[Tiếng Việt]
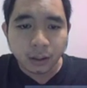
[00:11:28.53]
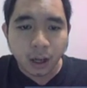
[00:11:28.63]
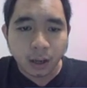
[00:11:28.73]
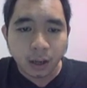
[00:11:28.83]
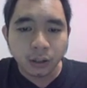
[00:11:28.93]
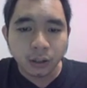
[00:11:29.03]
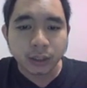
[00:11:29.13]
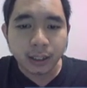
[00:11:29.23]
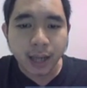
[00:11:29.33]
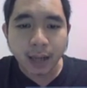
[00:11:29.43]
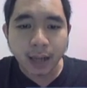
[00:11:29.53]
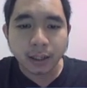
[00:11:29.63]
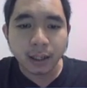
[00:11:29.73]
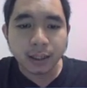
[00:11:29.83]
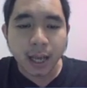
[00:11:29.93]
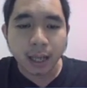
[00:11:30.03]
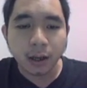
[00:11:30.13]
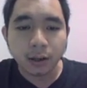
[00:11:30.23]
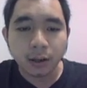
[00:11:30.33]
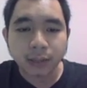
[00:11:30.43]
rồi những cái thuộc tính khác này rất là
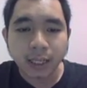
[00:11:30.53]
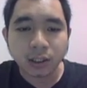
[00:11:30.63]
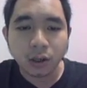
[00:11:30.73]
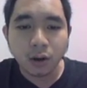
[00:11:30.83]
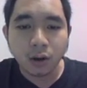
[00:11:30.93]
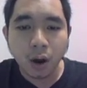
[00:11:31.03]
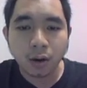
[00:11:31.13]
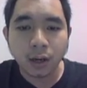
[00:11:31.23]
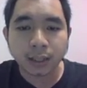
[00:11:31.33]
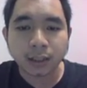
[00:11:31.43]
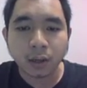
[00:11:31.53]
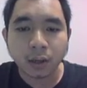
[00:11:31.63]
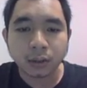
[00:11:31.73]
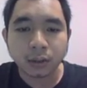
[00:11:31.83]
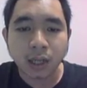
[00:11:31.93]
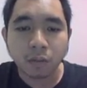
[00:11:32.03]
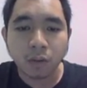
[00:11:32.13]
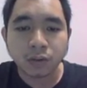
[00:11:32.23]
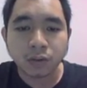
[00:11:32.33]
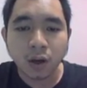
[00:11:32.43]
dễ thôi text logo là trong cái,
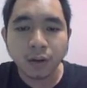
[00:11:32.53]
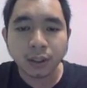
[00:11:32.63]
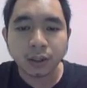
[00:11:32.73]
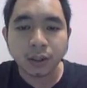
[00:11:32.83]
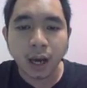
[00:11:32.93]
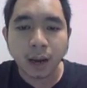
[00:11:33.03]
trong một số cái trường